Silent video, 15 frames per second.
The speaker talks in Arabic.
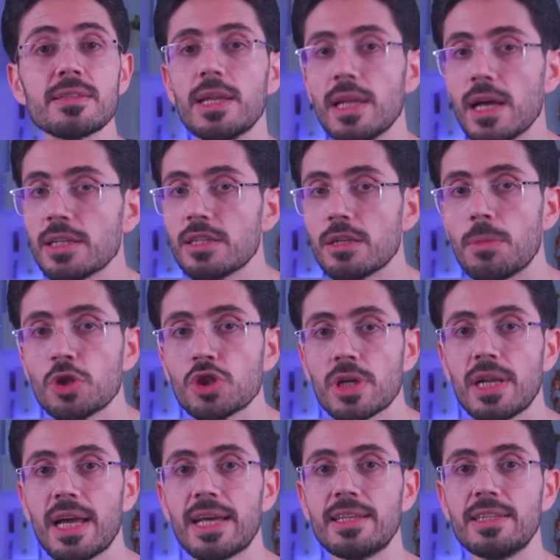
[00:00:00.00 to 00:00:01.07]
لقى إن البشر
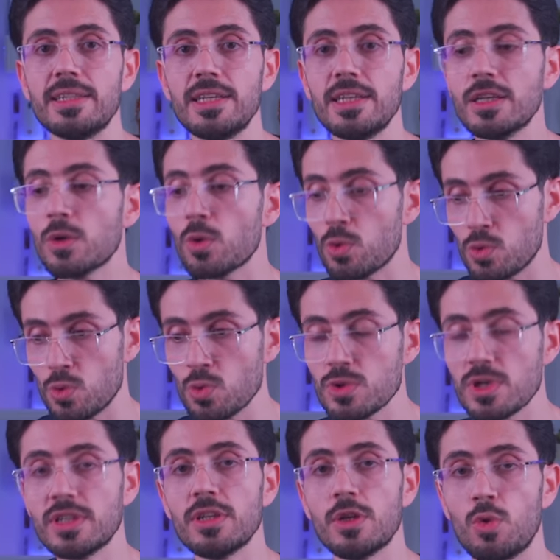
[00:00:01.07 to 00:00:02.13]
الحاليين
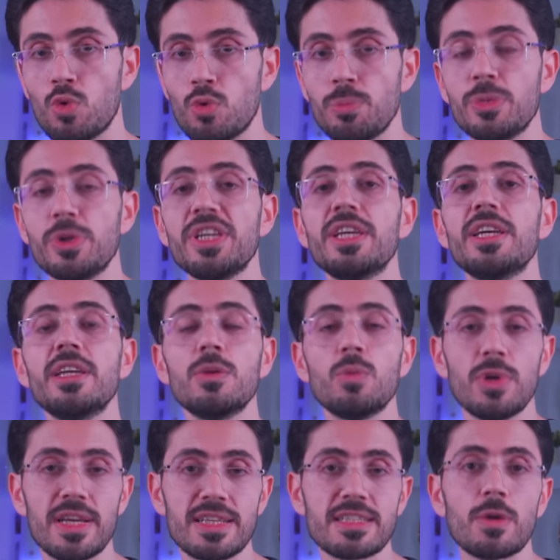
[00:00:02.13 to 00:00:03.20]
خصوصا الأوروبيين
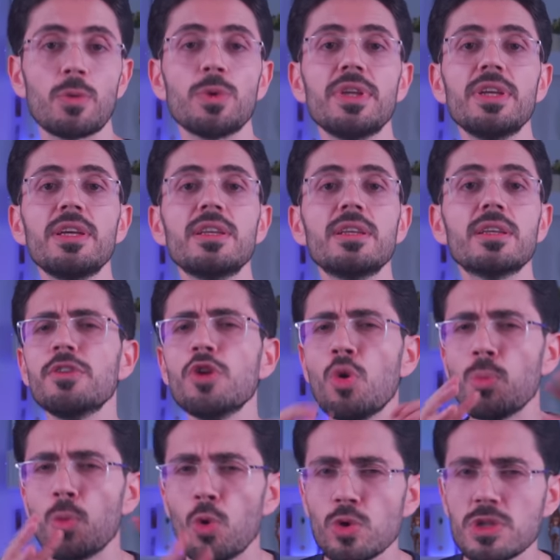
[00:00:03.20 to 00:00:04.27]
والآسيويين
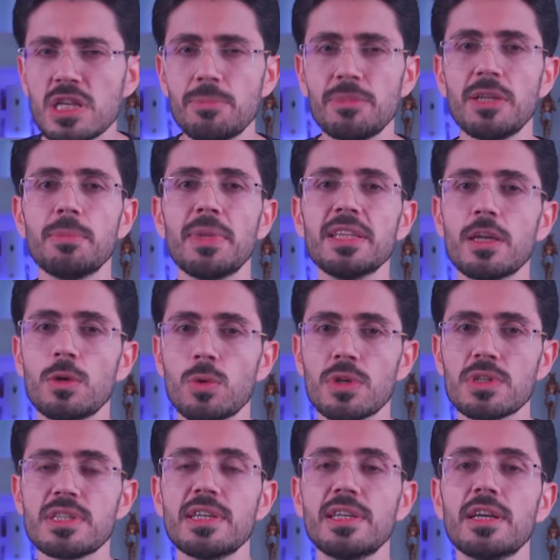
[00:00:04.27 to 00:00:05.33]
فيهم جزء من المادة
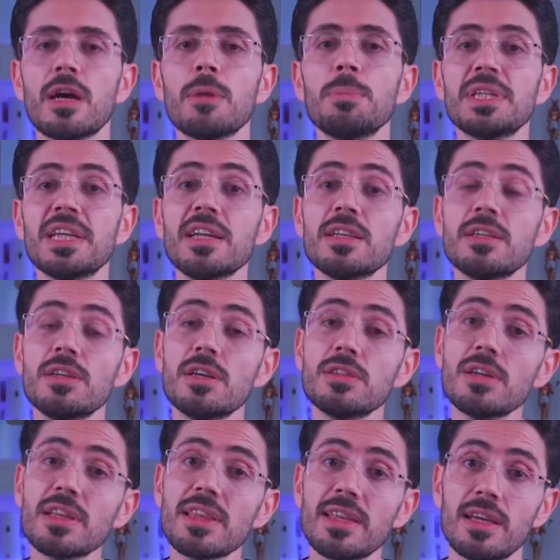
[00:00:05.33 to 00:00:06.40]
الوراثية بتاعة
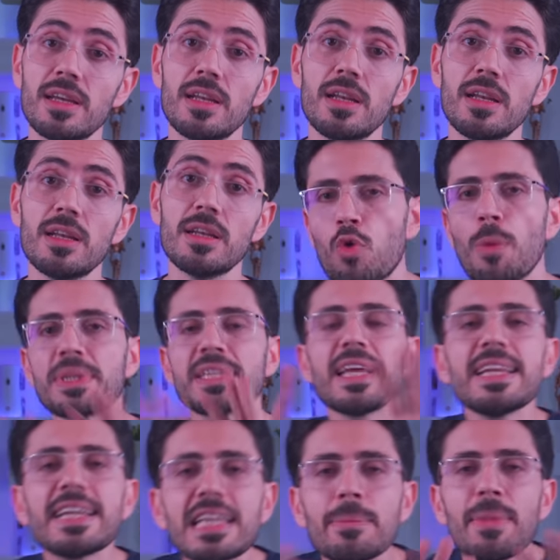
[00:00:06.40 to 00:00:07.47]
النياندرثال
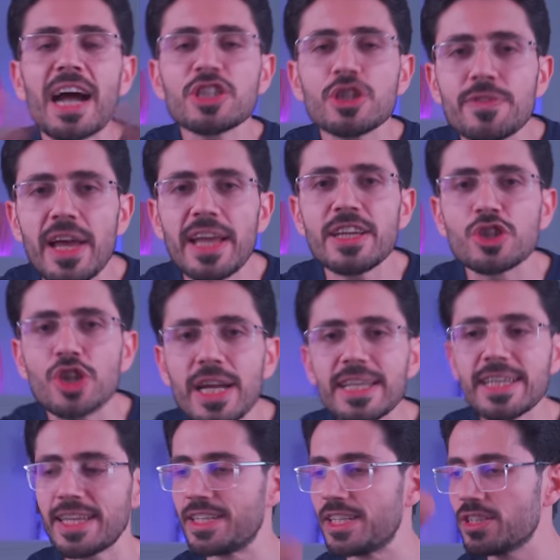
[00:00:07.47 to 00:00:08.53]
وبالتالي كده ما عادش في أي
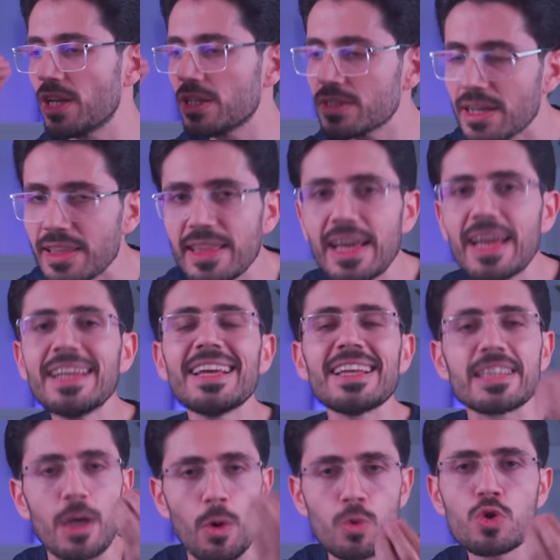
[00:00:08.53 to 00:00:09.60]
شك إن النياندرثال
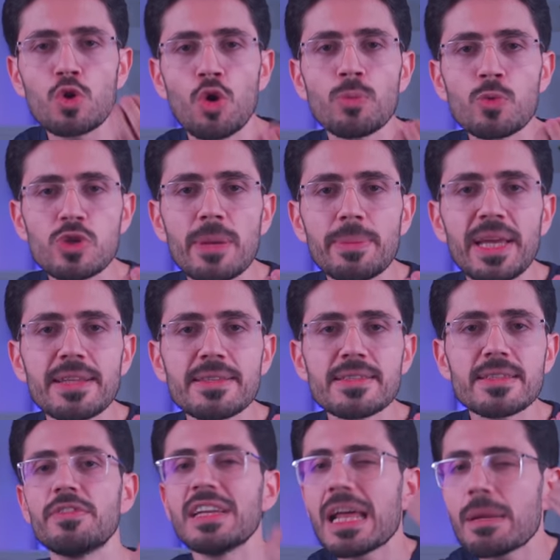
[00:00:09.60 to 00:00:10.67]
اتجوزوا الهوموسابيانز
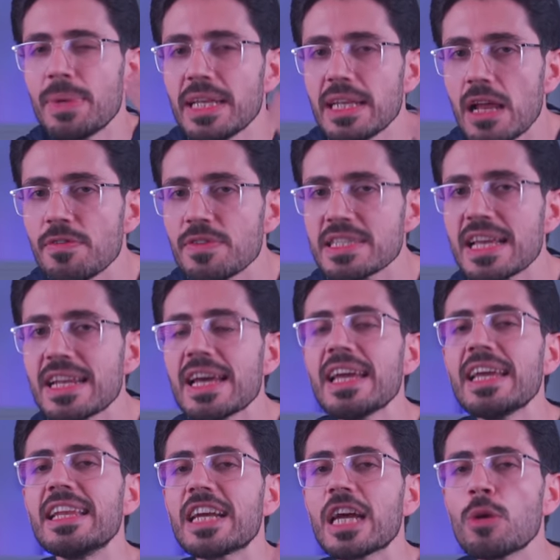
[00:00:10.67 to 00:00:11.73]
في ال 40000 سنة
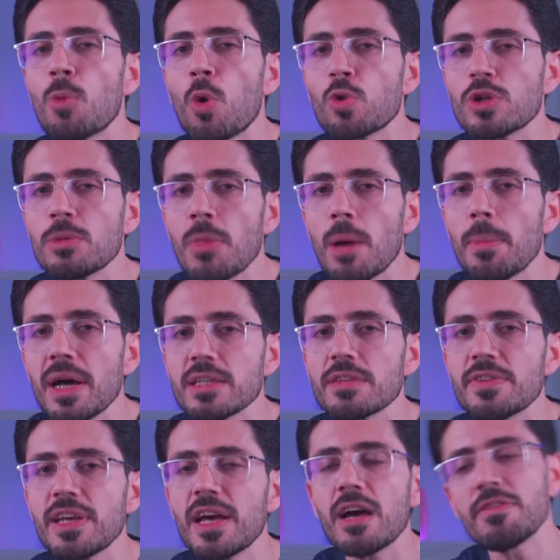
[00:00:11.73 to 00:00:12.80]
اللي كانوا موجودين مع بعض
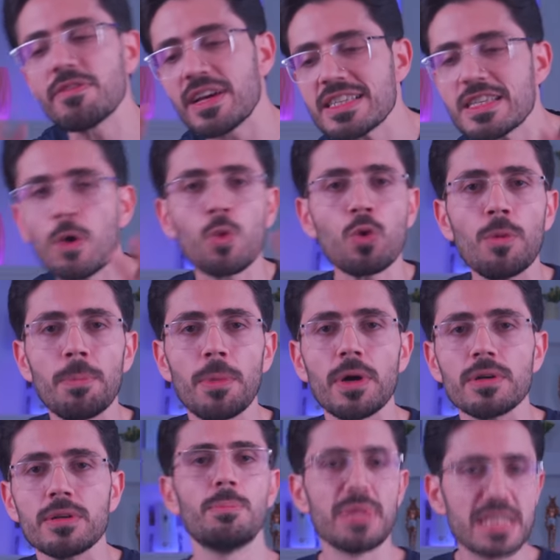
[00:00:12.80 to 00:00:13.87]
فيها في آسيا
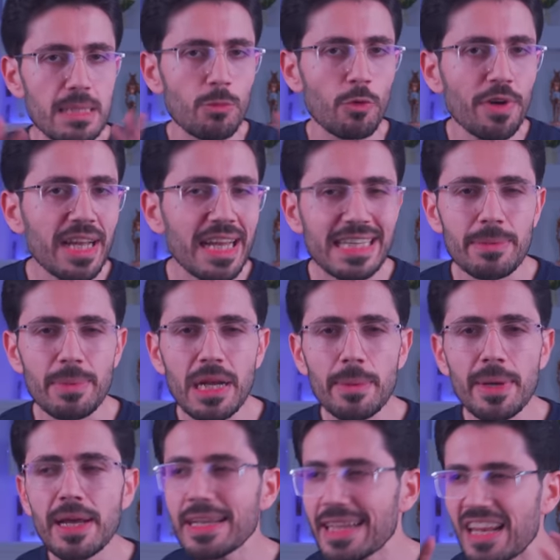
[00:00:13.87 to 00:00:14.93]
وأوروبا بس المفاجأة الكبيرة
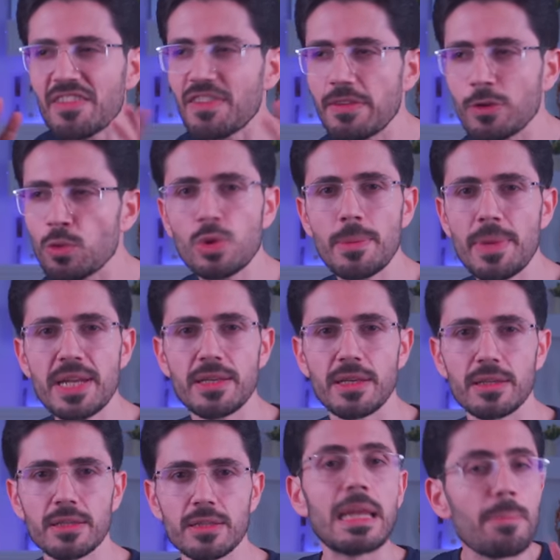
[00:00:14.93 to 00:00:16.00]
بقى كانت في 2008
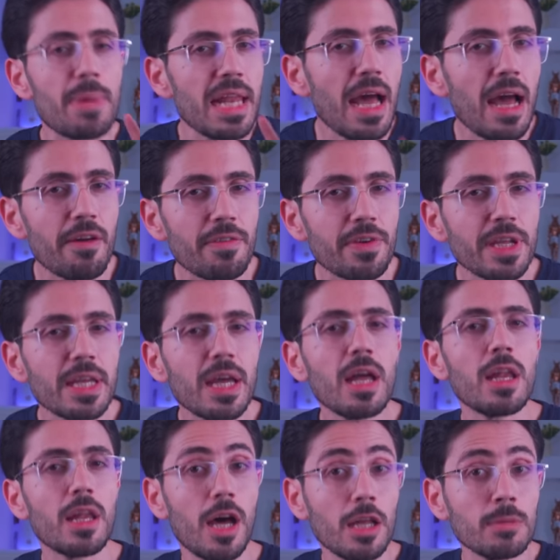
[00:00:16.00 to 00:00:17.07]
لما لقى حفرية
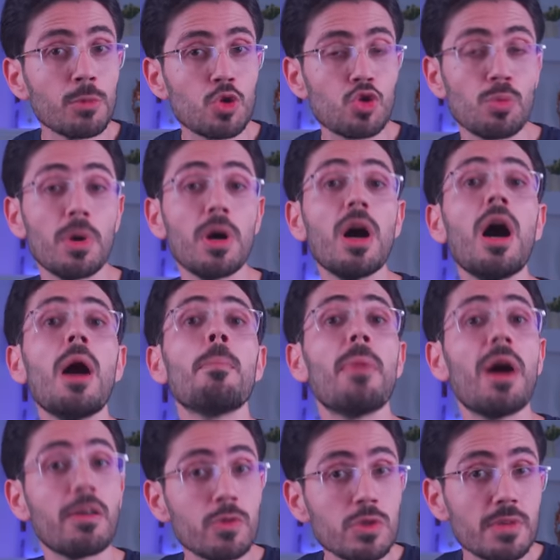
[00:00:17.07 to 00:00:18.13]
لعظمة صباع
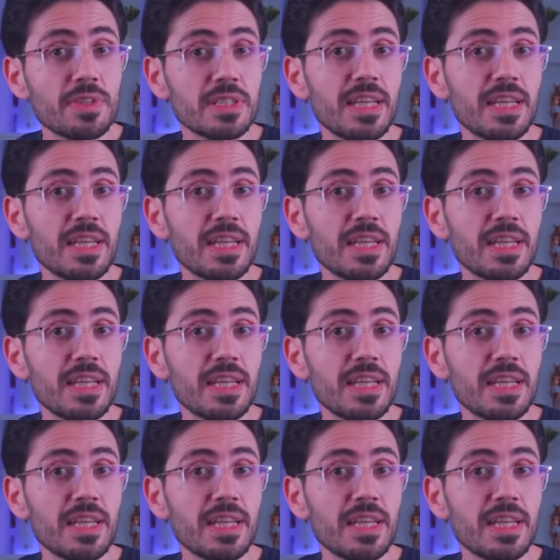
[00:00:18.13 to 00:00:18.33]
محفوظة في